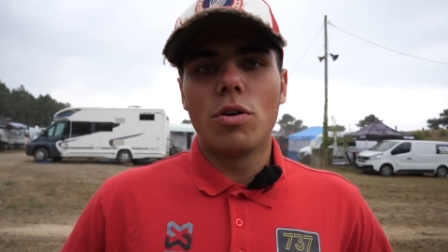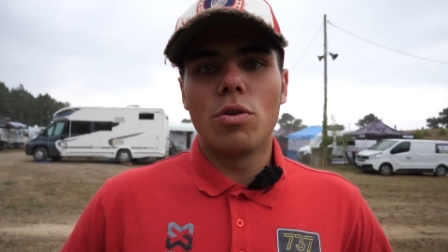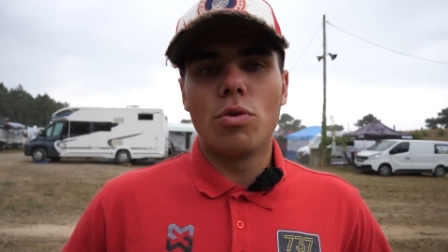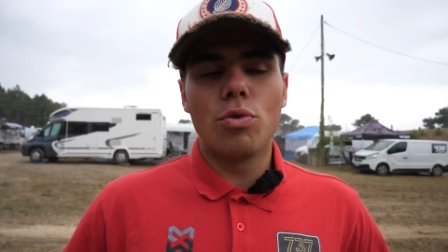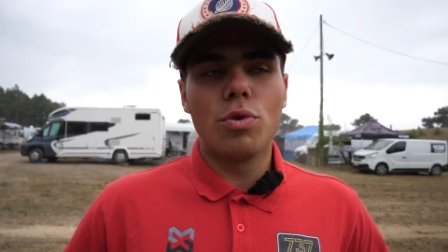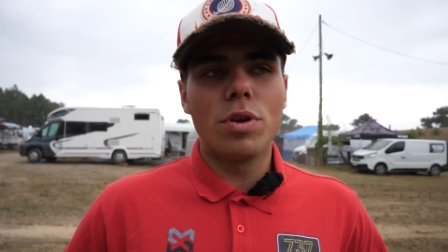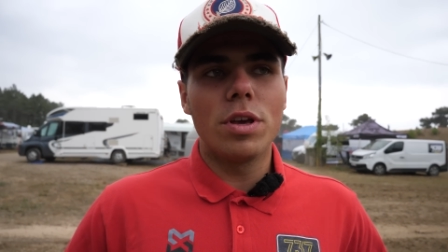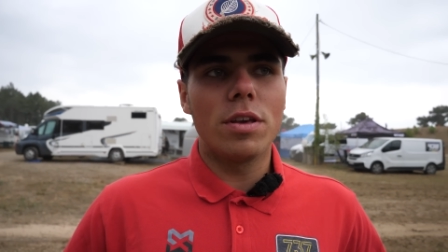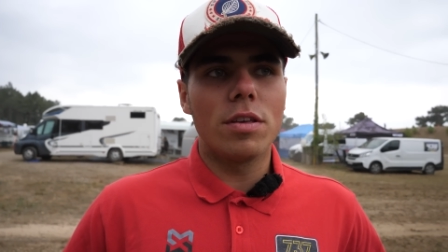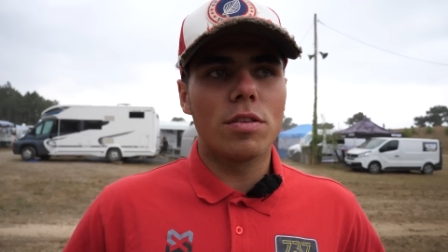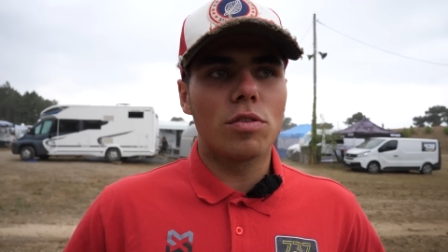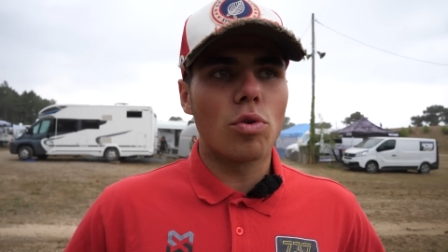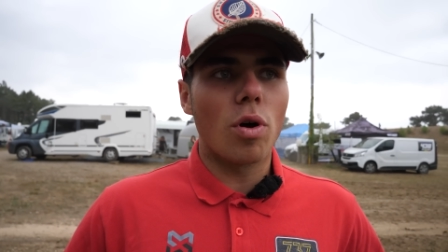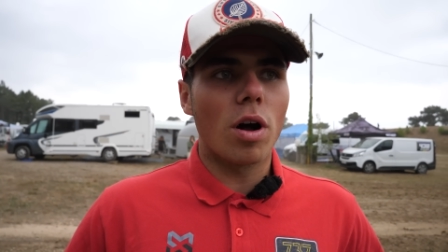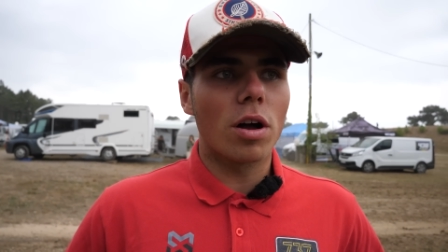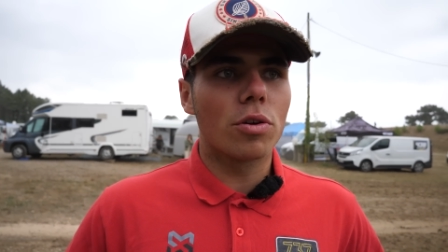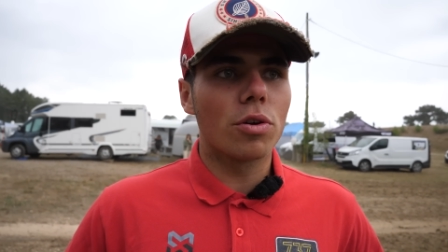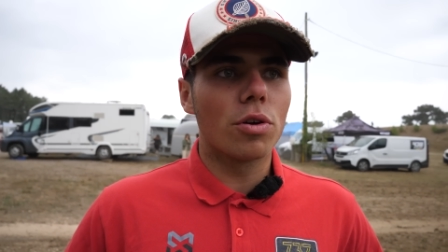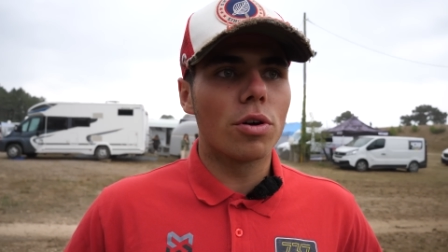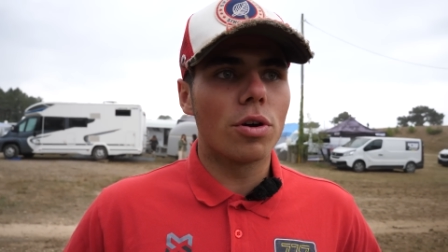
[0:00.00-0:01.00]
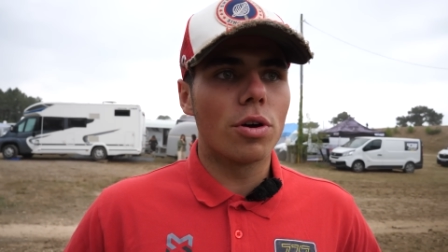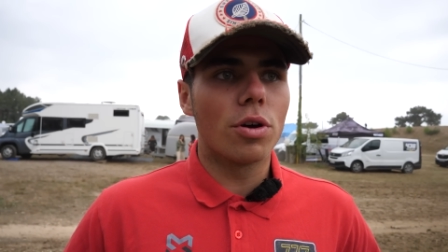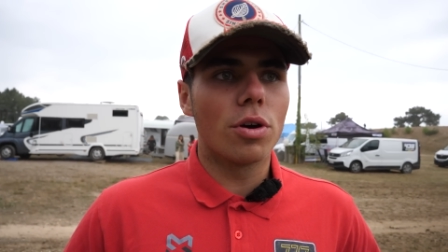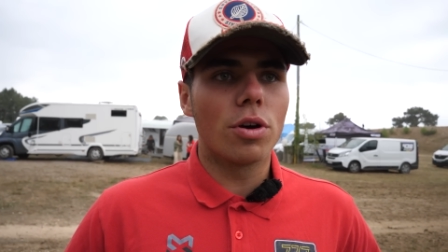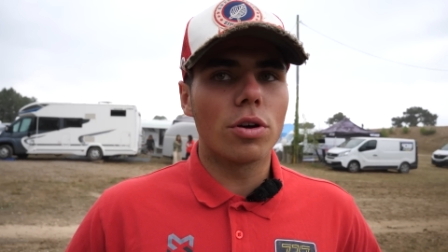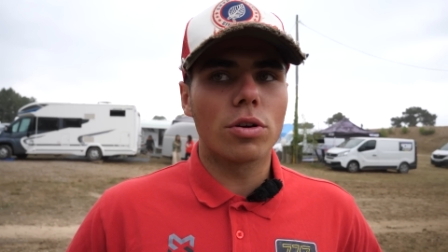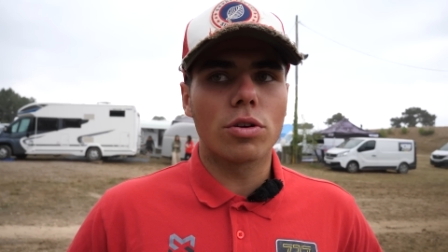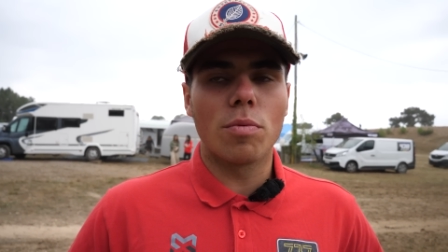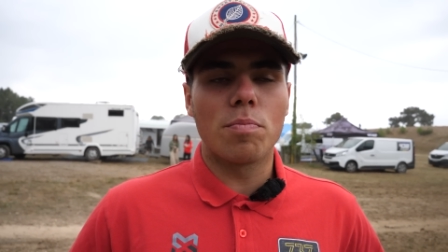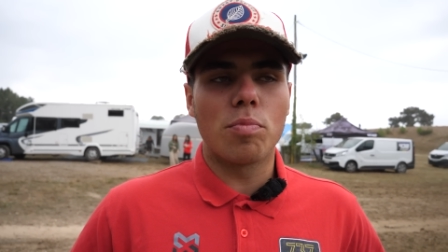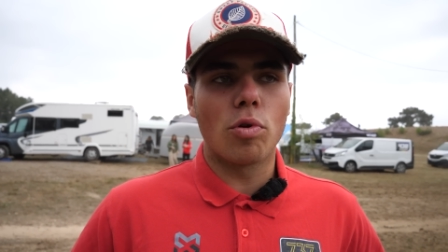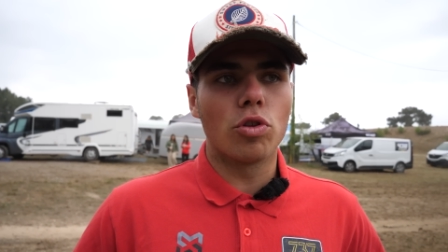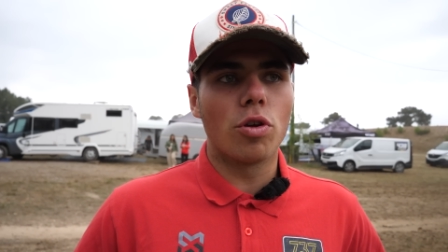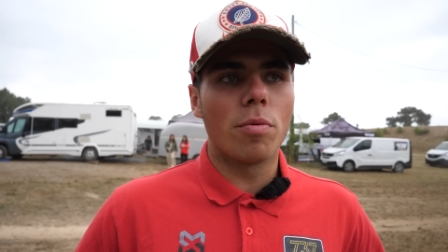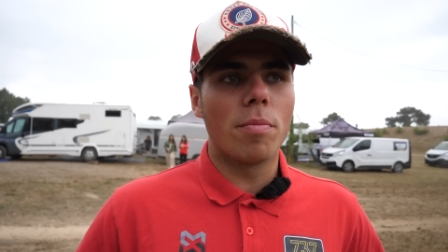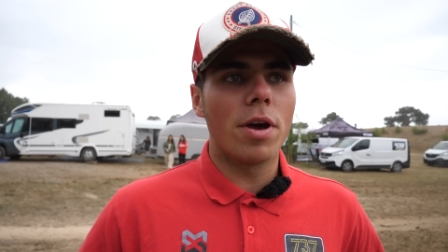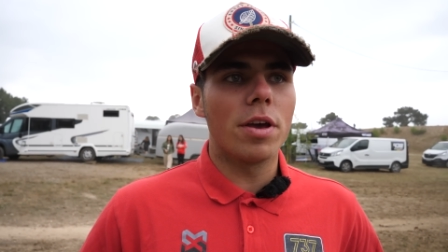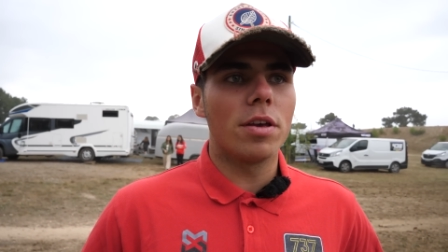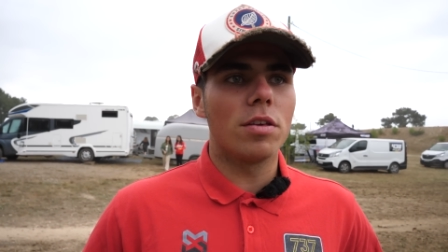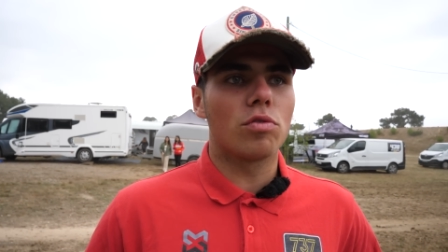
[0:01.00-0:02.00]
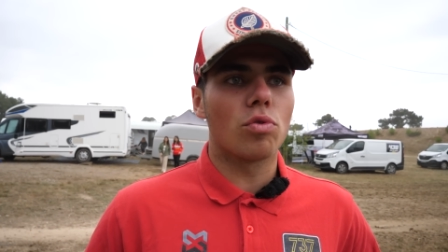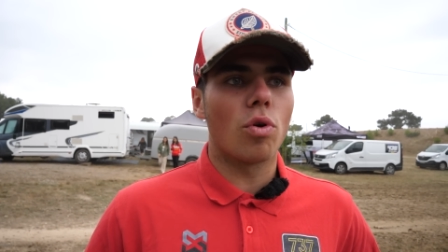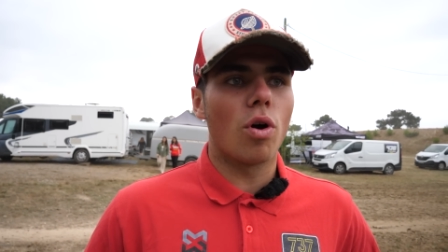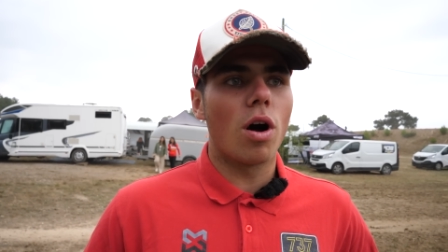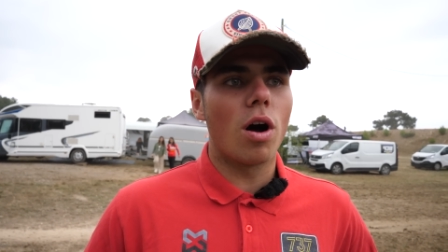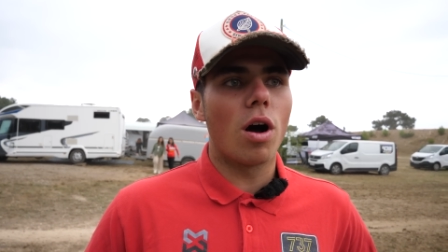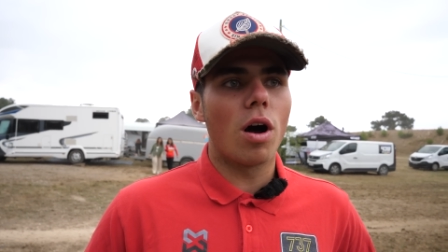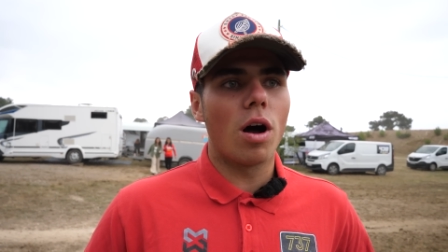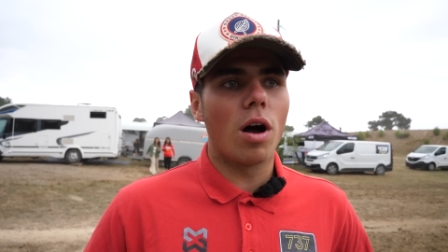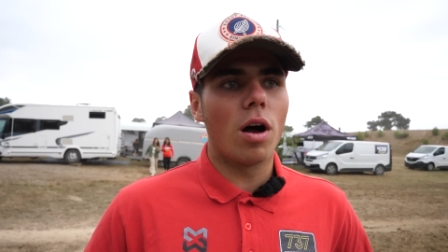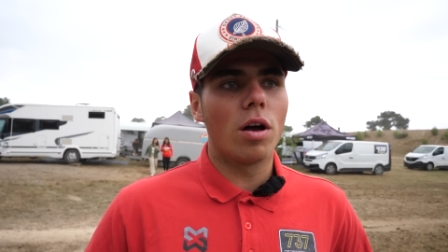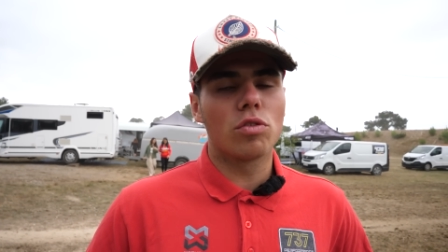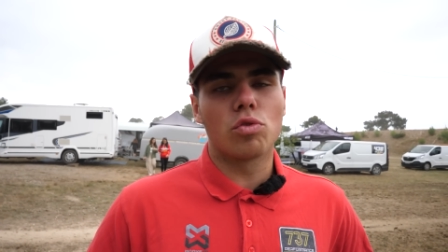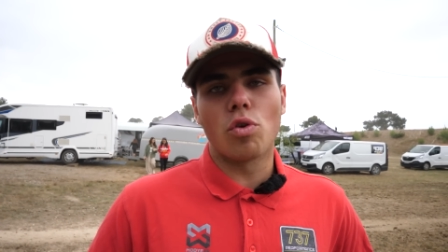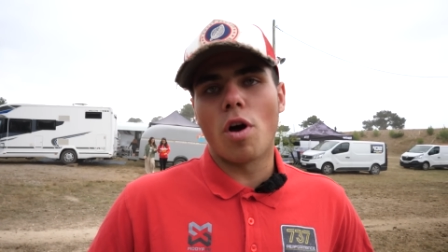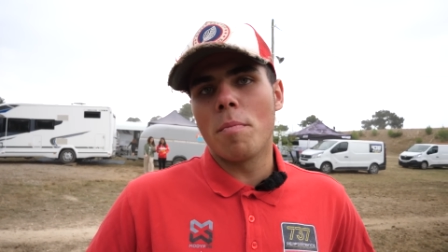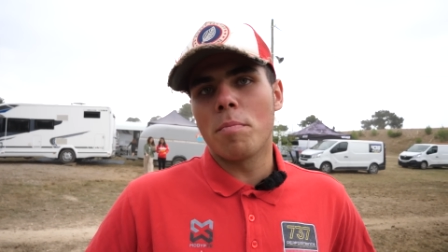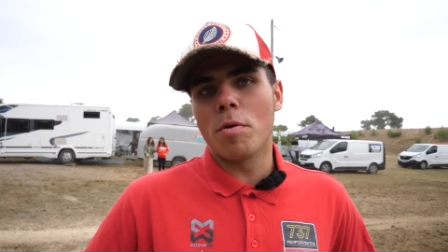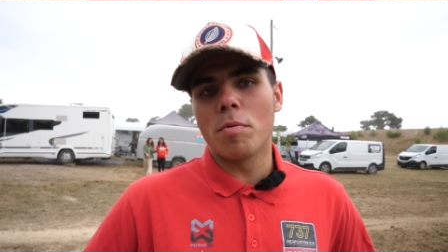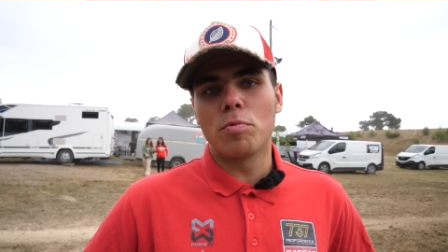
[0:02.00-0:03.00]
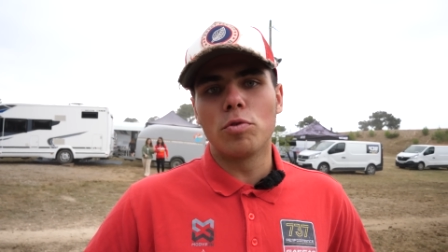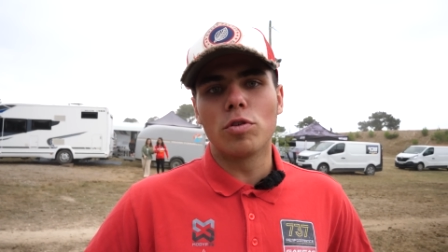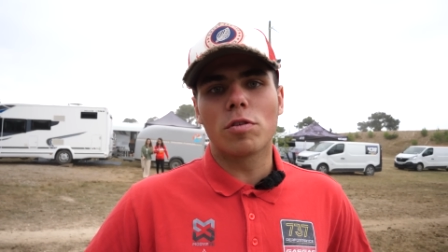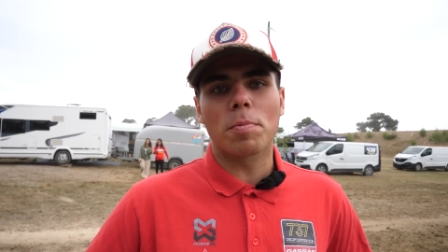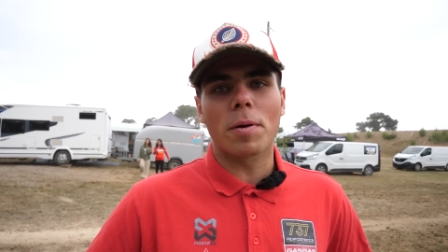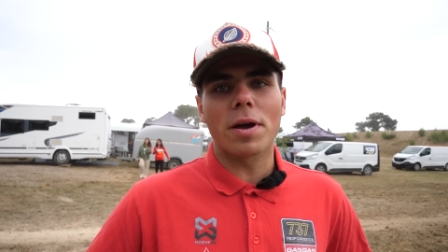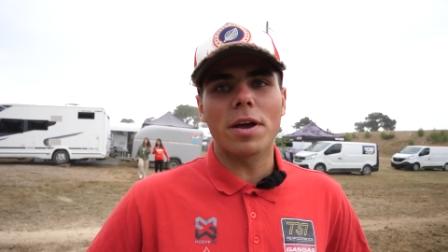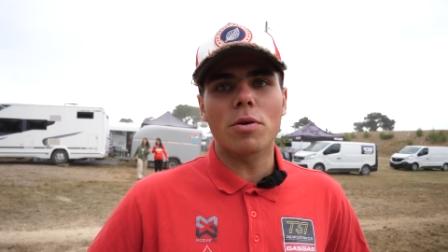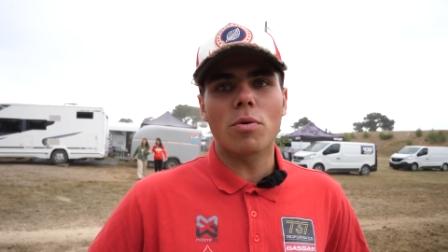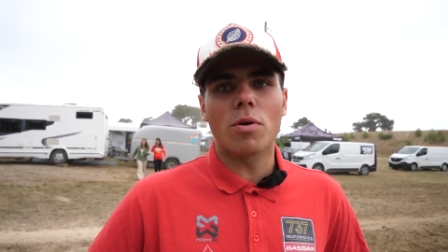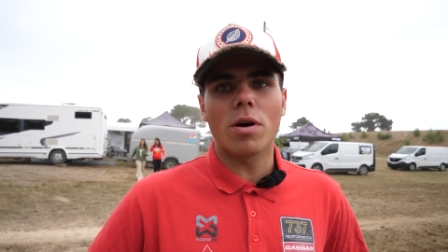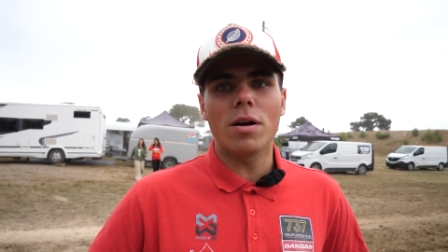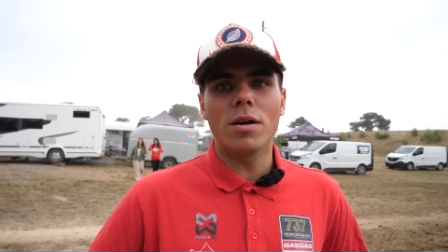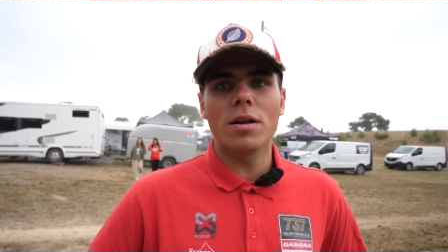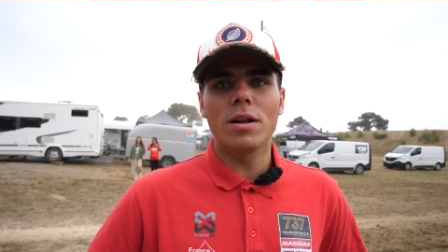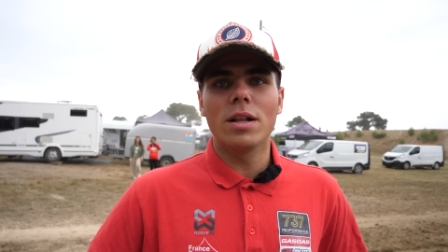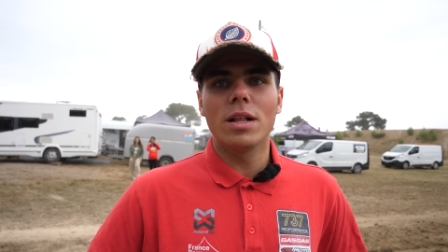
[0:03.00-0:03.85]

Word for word: lui, histoire que, que pour demain, il soit, un peu plus prêt. Quoi.